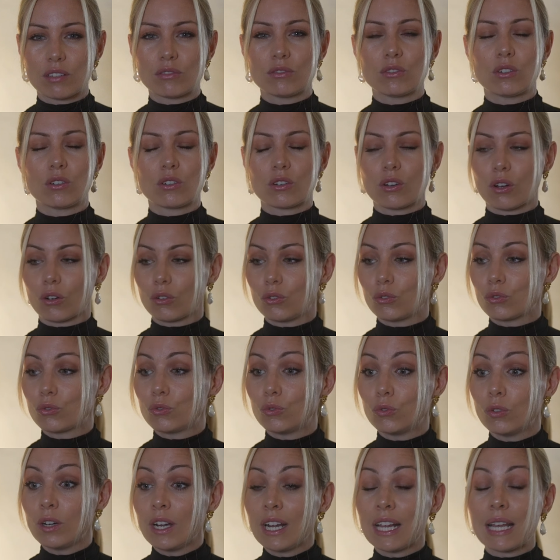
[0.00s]
vaut encore le
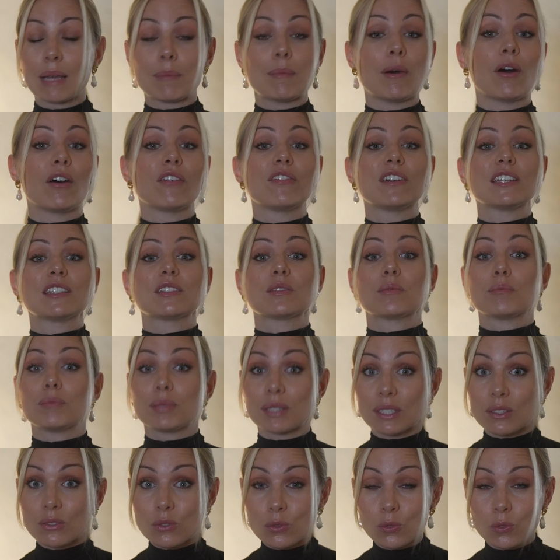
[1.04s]
coup ben, En fait,
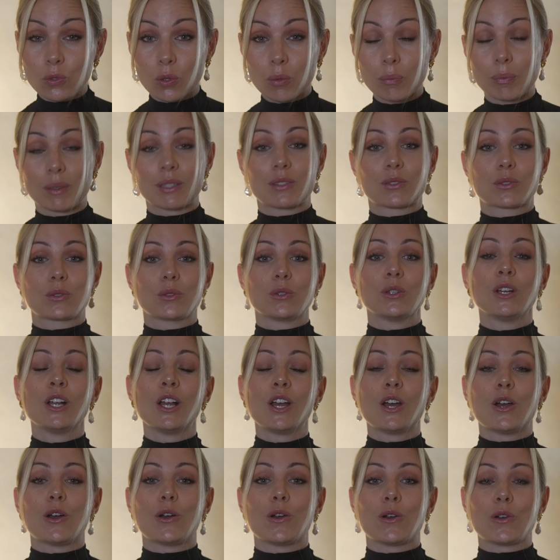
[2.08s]
bien sûr, parce que
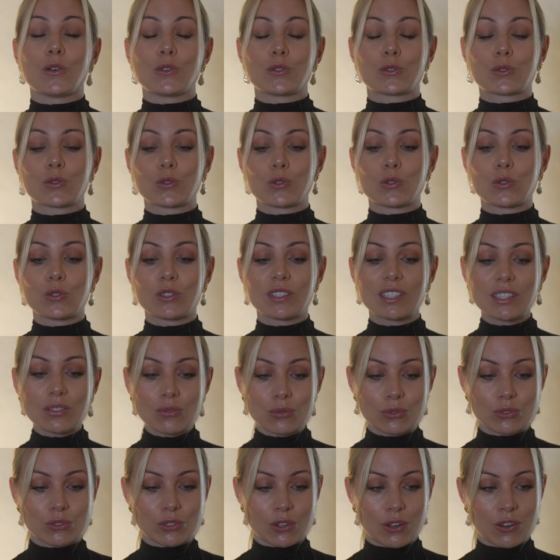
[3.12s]
euh, ce que je dis
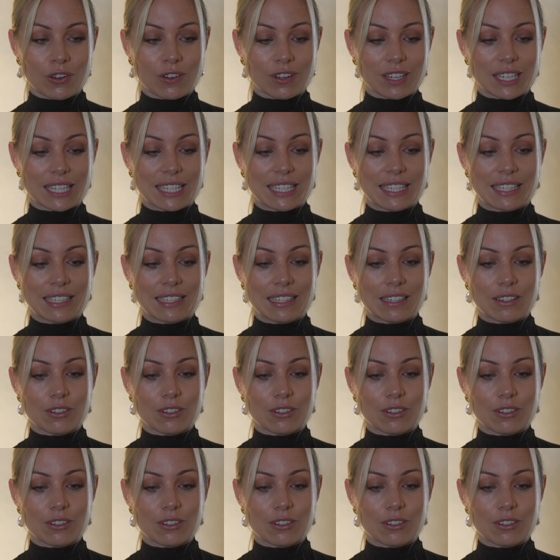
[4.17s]
tout le temps et